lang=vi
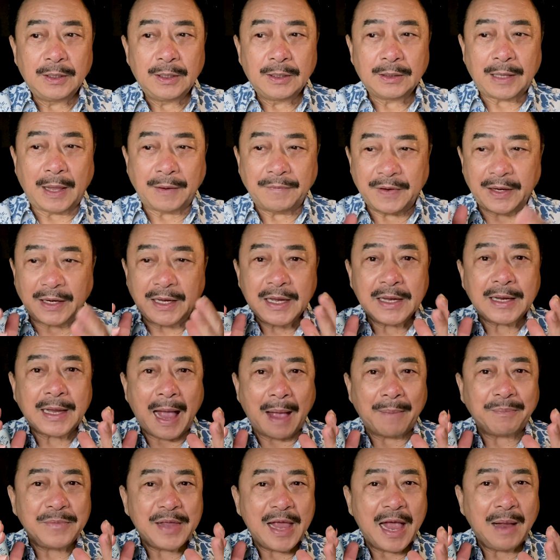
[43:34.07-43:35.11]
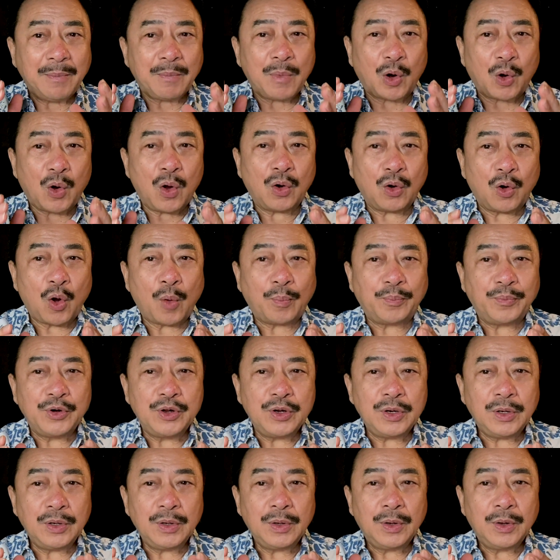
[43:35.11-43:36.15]
Tại vì cái cảm giác mà con ngộp
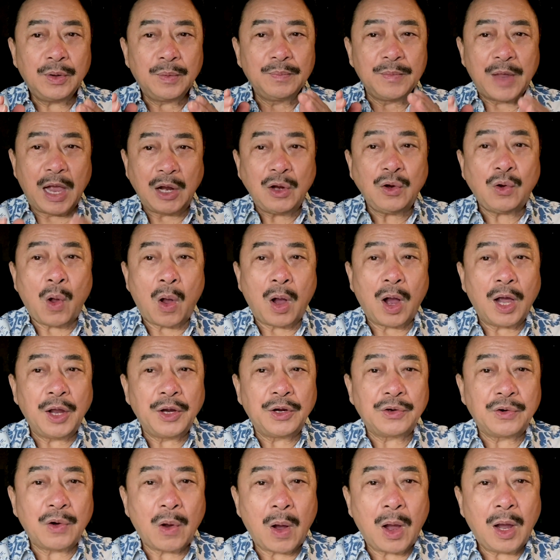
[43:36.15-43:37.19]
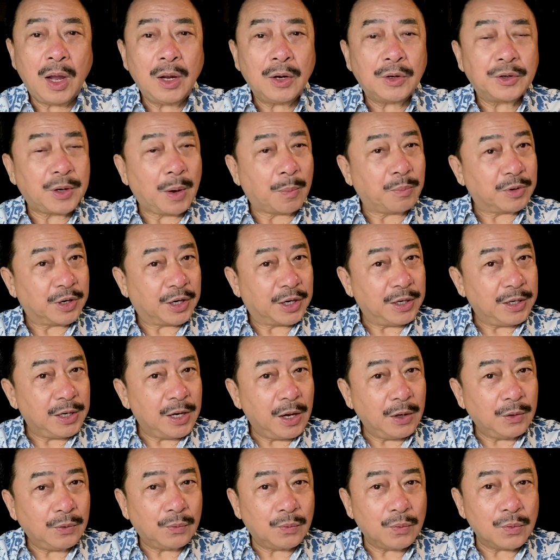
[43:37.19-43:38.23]
nước vẫn còn in rõ trong ký
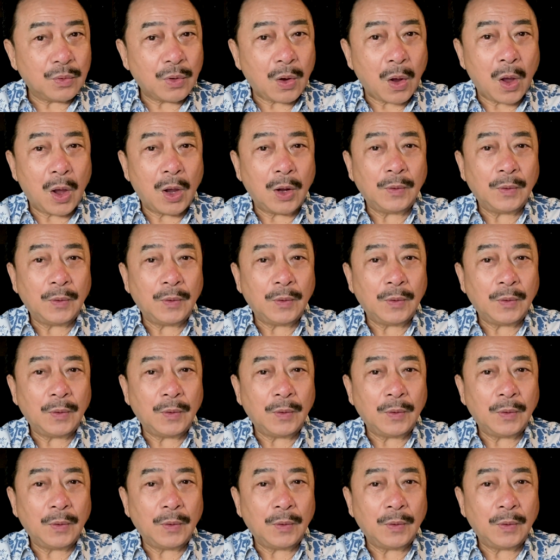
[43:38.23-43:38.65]
ức của con.